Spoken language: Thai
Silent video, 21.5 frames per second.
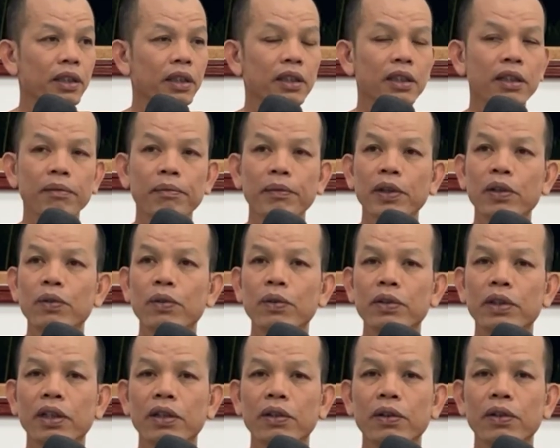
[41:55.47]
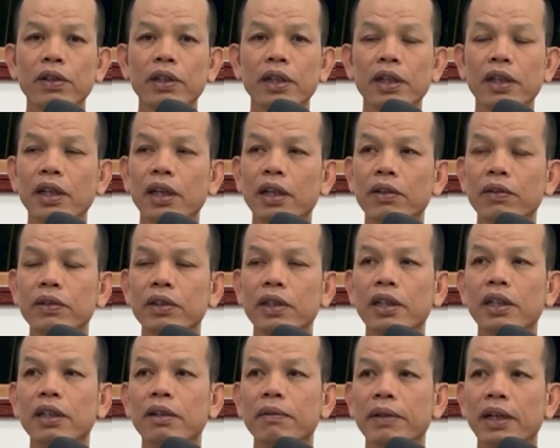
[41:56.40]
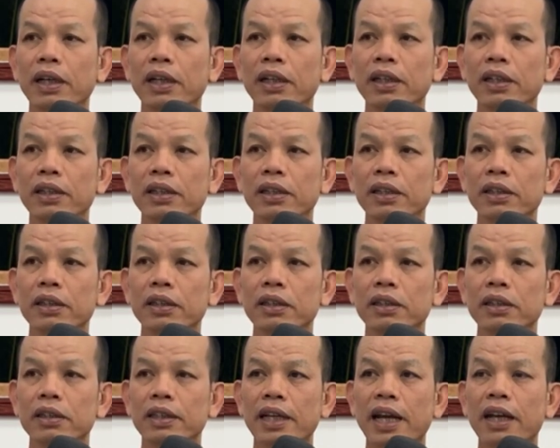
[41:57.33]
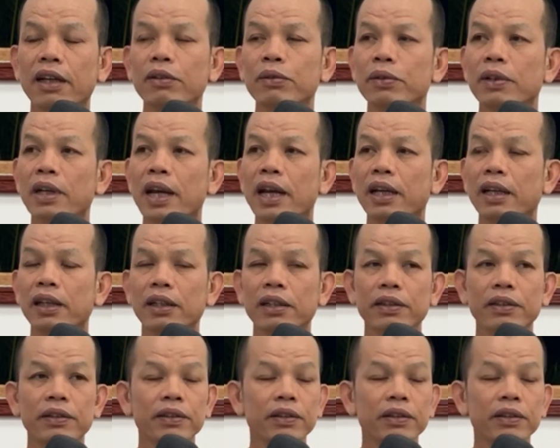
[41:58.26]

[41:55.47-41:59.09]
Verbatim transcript: นี่ยังไม่ลูกจะค้นกับเรื่องของเธอแบชสาธุการ